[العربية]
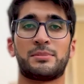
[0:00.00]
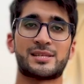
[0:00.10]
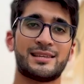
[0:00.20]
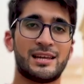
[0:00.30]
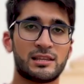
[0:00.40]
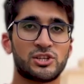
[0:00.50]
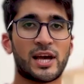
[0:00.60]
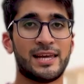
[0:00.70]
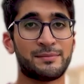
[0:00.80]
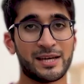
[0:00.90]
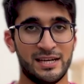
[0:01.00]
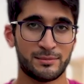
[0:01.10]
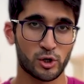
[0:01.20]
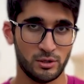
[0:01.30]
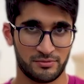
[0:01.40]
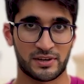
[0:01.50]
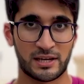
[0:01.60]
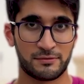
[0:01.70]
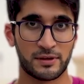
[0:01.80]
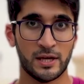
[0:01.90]
بس هذا الاتجاه يمكن إحنا ما كنا
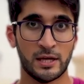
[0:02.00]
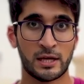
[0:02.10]
مفكرين فيه